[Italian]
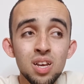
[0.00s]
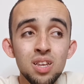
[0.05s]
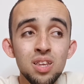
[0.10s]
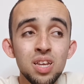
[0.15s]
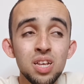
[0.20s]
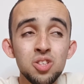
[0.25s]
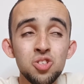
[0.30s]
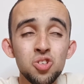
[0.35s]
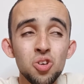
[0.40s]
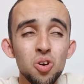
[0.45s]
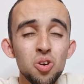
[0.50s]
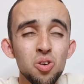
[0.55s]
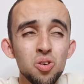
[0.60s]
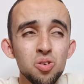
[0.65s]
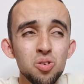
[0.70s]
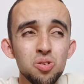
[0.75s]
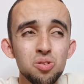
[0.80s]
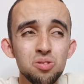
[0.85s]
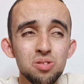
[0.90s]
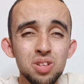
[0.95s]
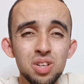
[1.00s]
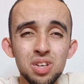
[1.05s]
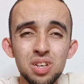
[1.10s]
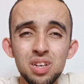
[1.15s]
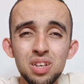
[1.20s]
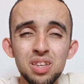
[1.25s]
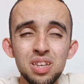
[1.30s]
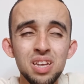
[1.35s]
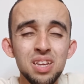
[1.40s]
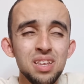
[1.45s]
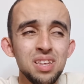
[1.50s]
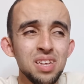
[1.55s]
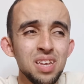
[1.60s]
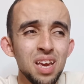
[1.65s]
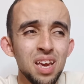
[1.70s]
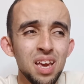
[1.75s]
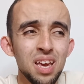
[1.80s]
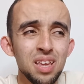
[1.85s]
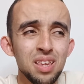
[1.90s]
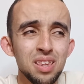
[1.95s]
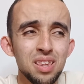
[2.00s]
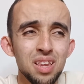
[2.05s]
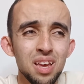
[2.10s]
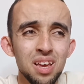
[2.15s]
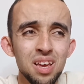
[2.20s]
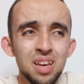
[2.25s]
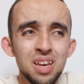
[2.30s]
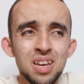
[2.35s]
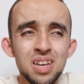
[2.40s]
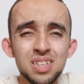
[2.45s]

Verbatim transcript: né gioco, né niente.